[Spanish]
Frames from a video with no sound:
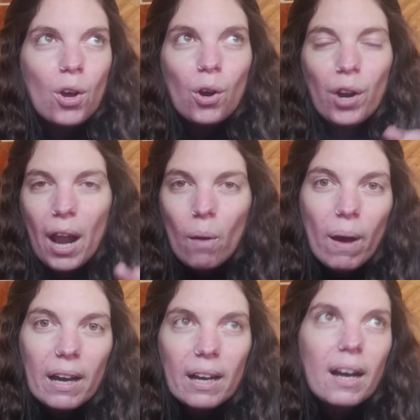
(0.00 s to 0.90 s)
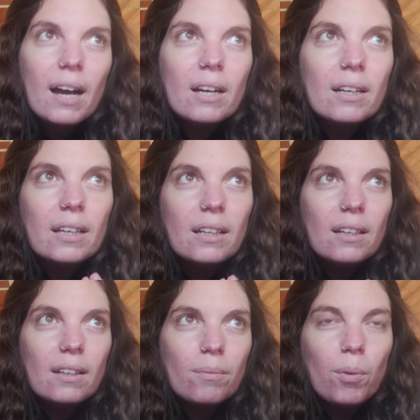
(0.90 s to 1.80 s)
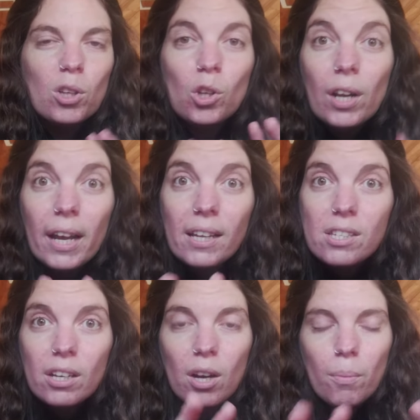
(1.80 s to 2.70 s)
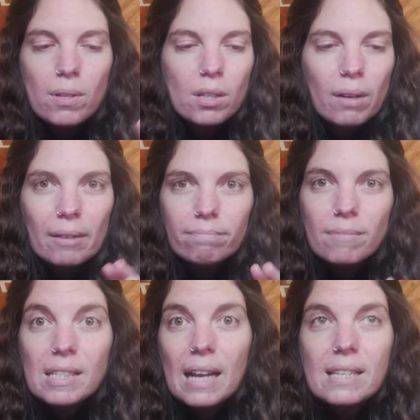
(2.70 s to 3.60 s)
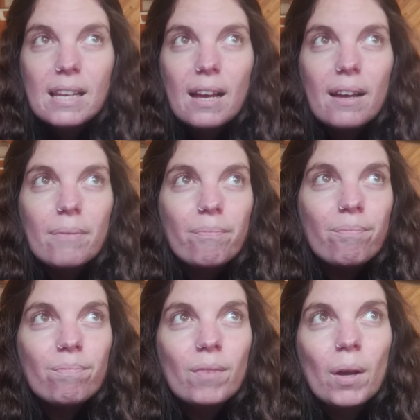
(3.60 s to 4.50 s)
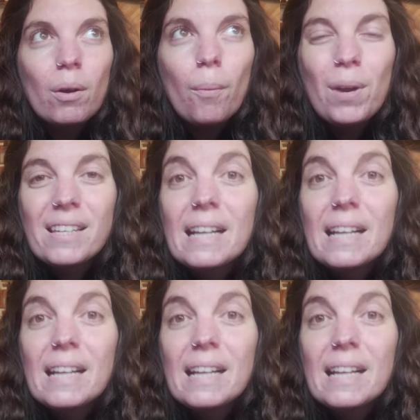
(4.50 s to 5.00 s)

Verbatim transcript: con albahaca y un poquito de leche, como hacer una salsa, como una